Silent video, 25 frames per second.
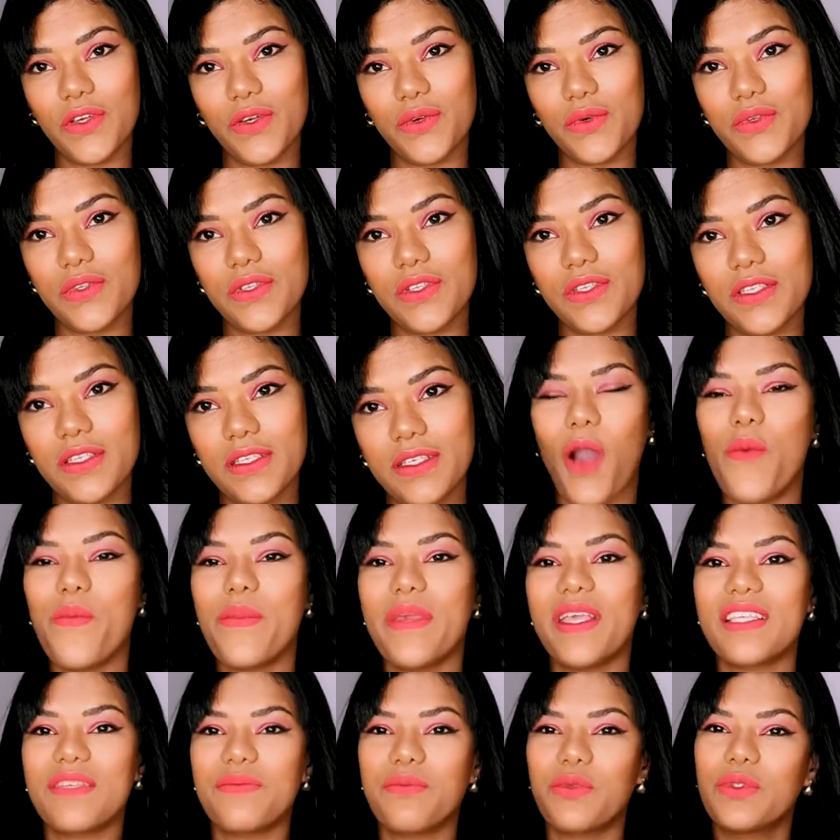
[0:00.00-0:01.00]
fios, ao
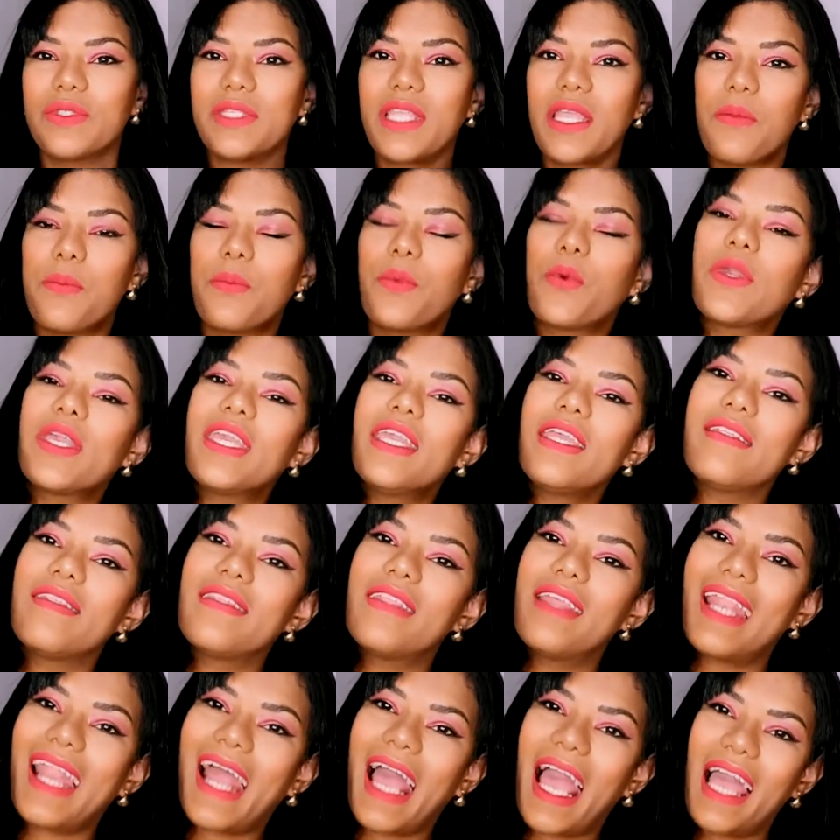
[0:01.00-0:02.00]
mesmo tempo que
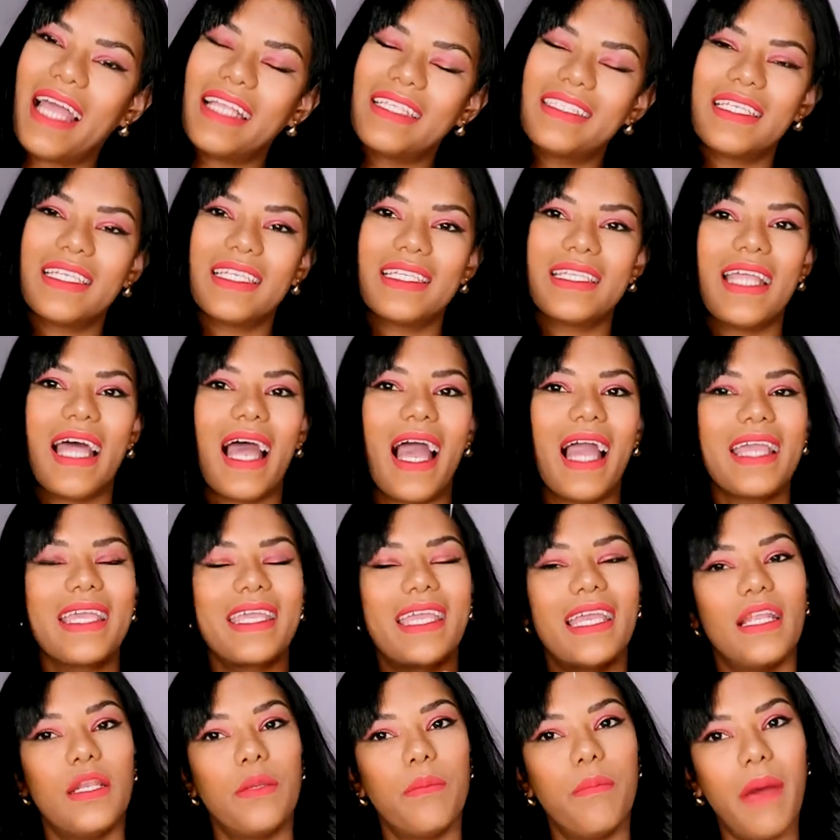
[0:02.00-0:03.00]
hidrata, dá
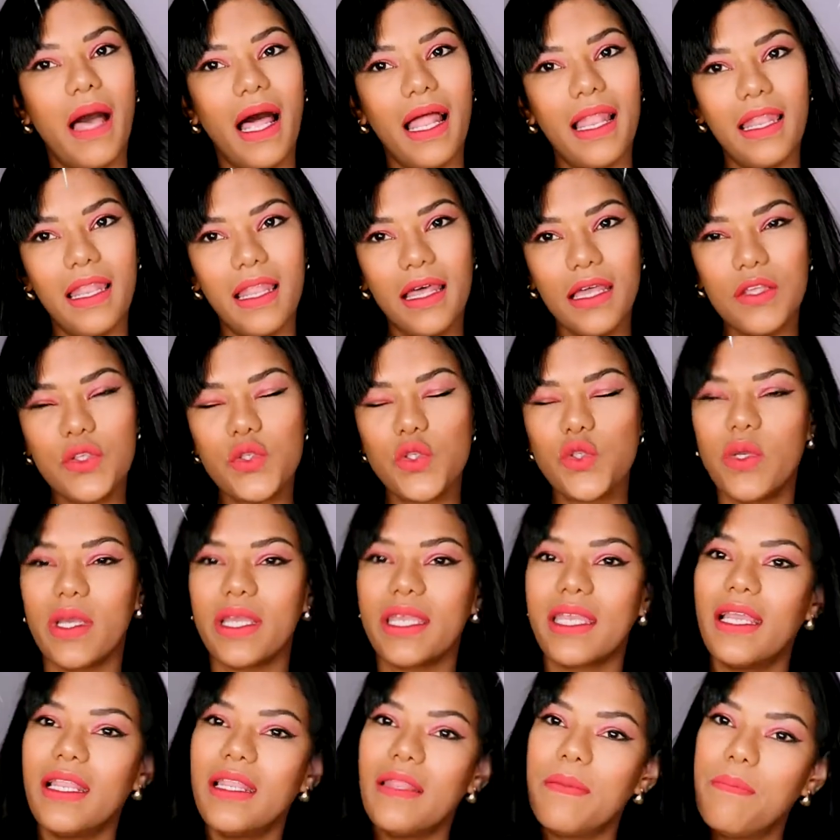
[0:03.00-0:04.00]
aquele balanço,
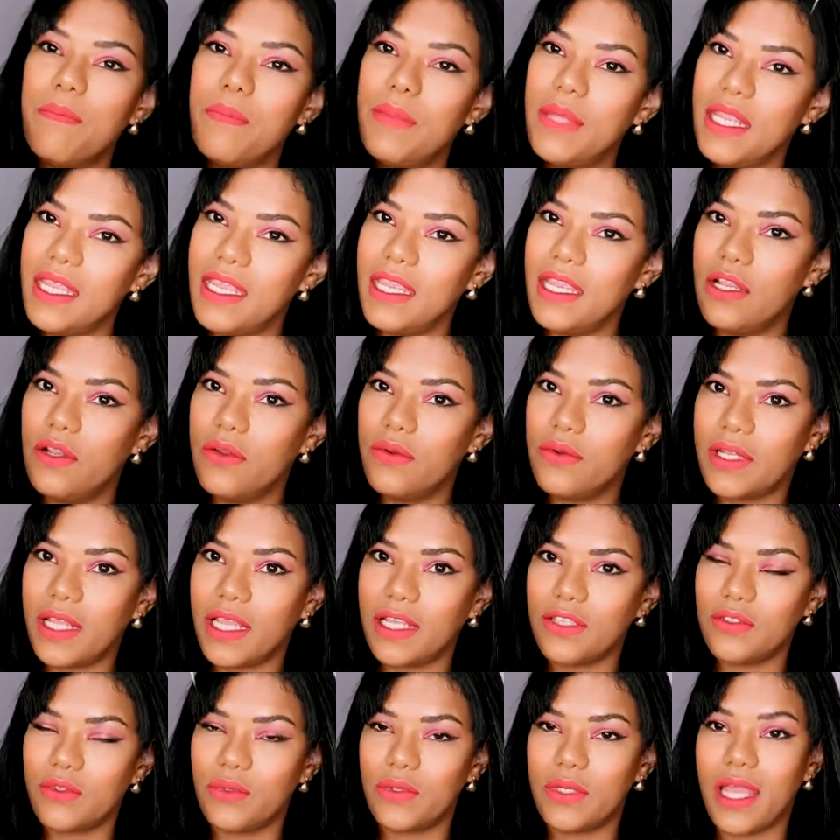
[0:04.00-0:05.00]
aquele brilho
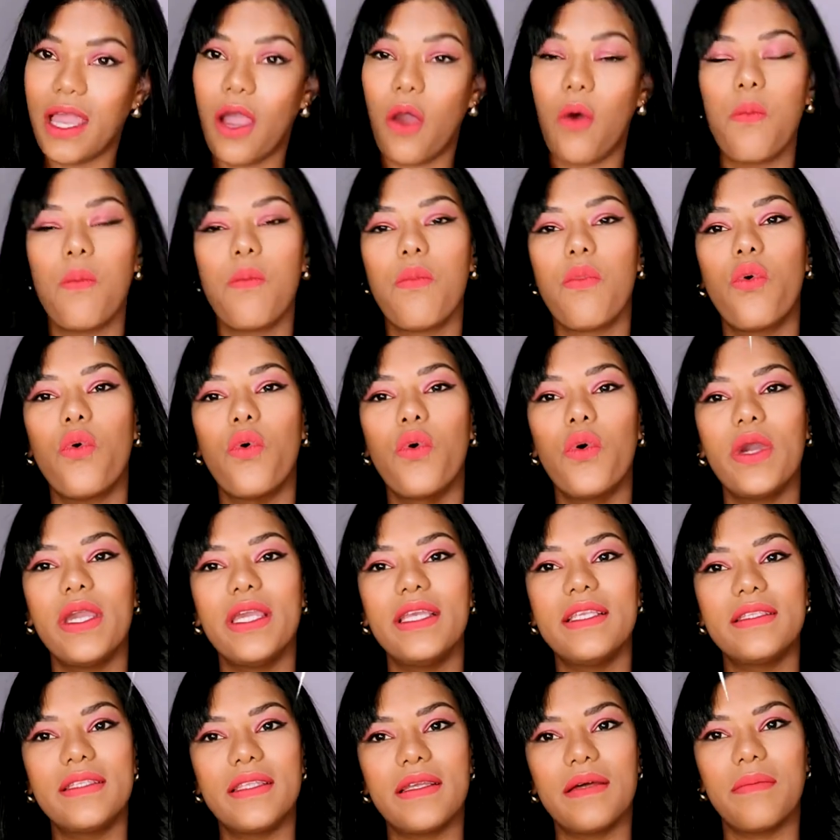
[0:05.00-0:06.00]
natural,
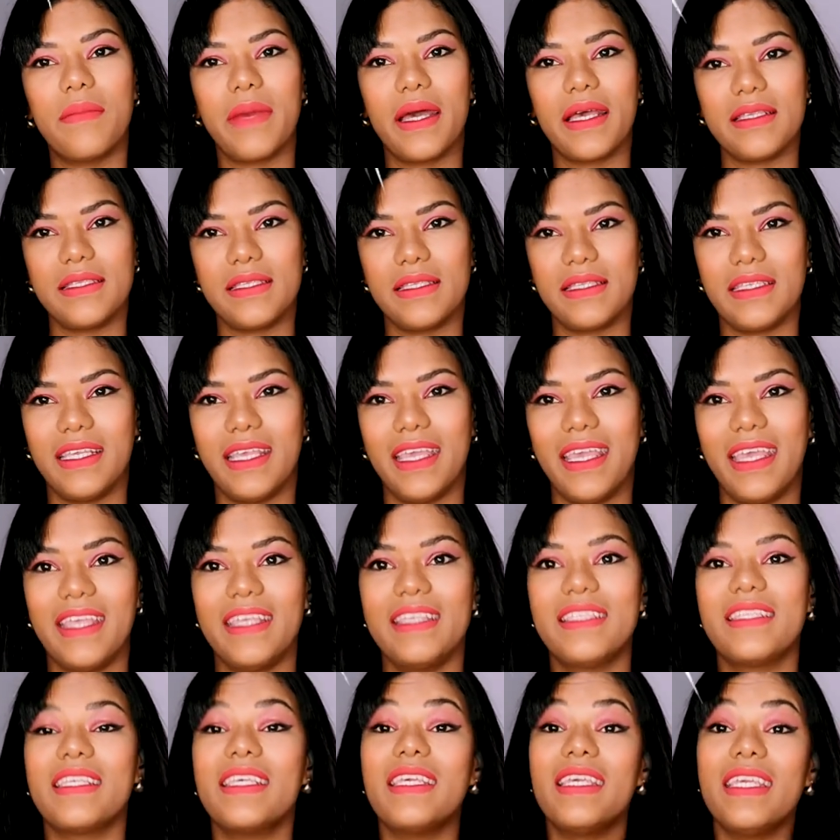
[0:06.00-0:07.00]
muita
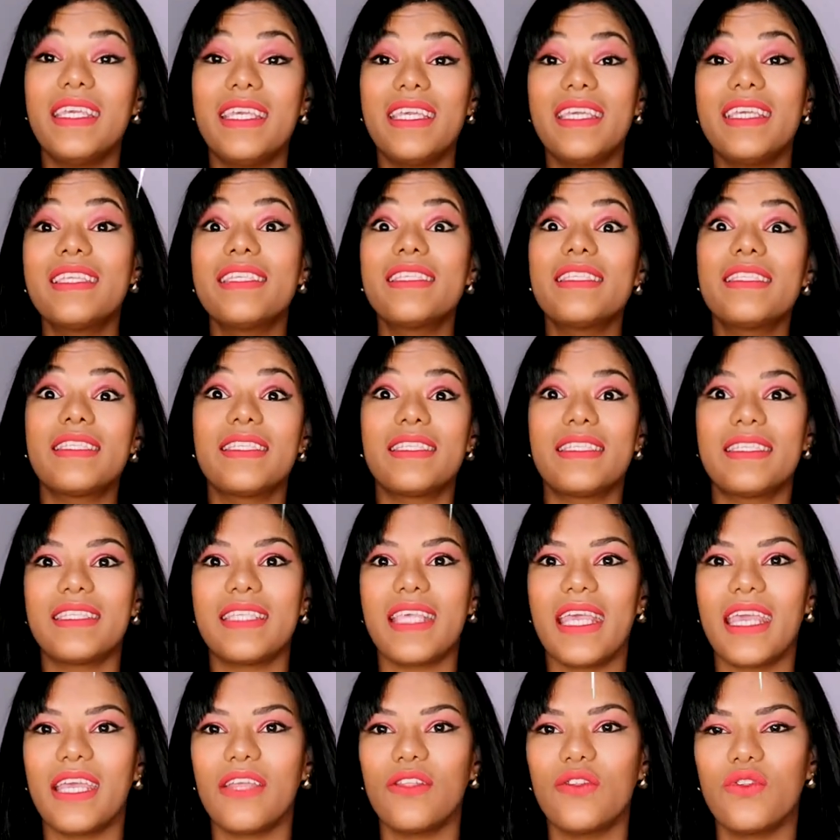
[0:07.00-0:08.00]
maciez e
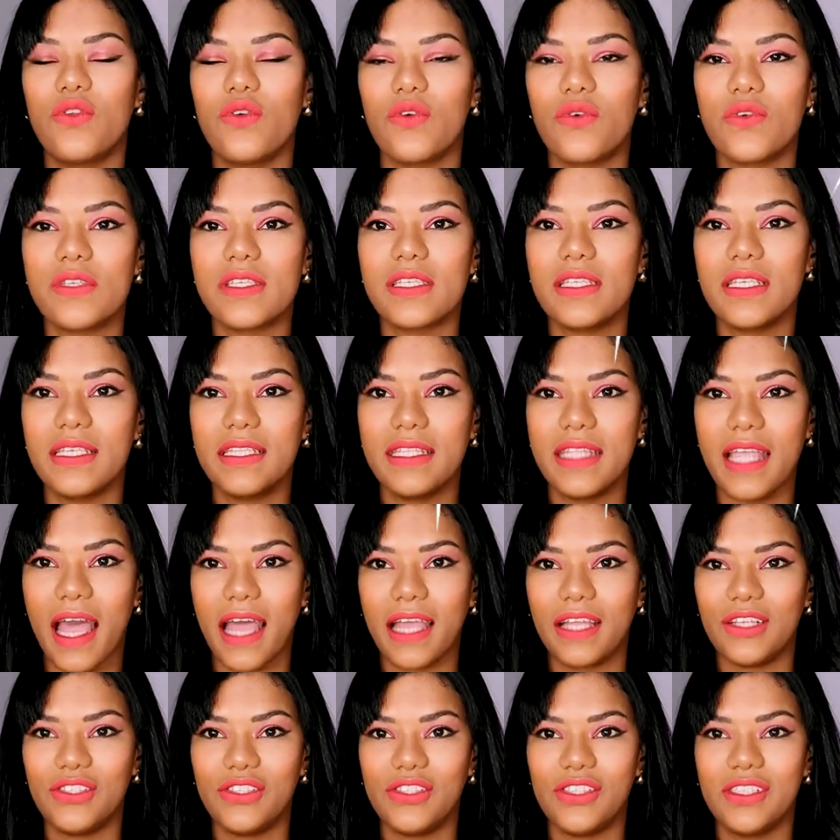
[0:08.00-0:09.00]

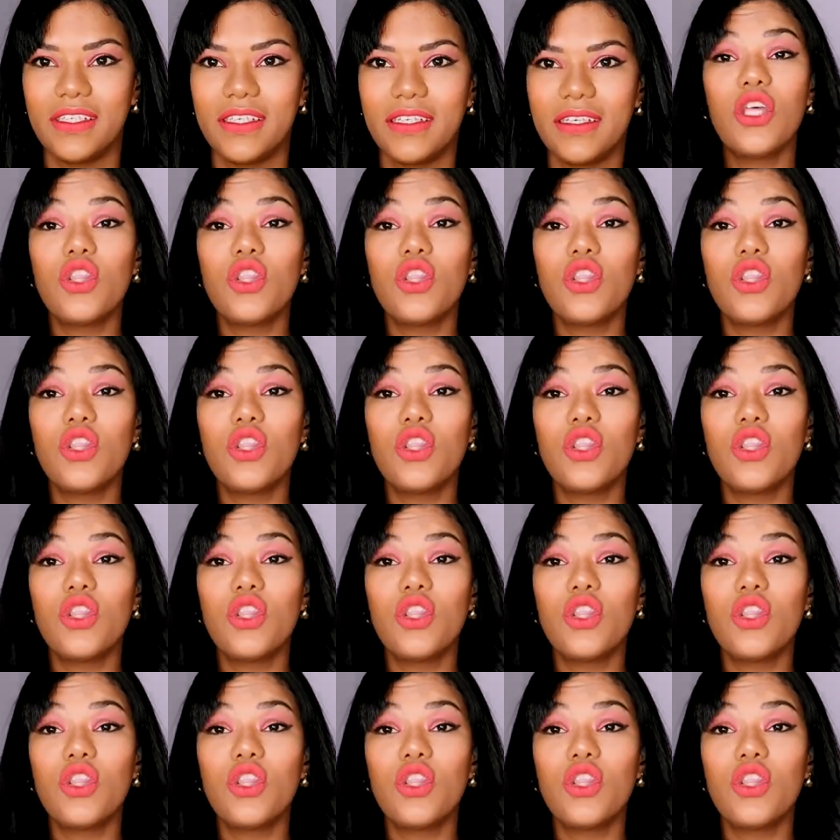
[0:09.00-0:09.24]
sedosidade.